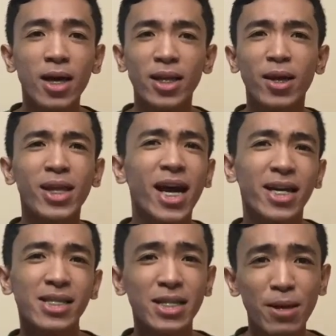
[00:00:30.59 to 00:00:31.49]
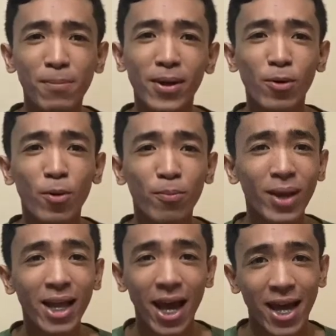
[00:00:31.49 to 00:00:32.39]
na naisipan kong
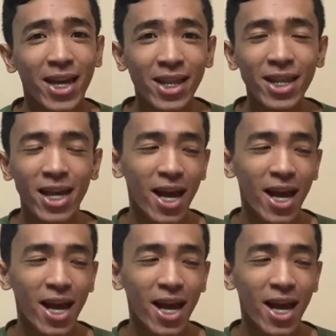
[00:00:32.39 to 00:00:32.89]
bilhin.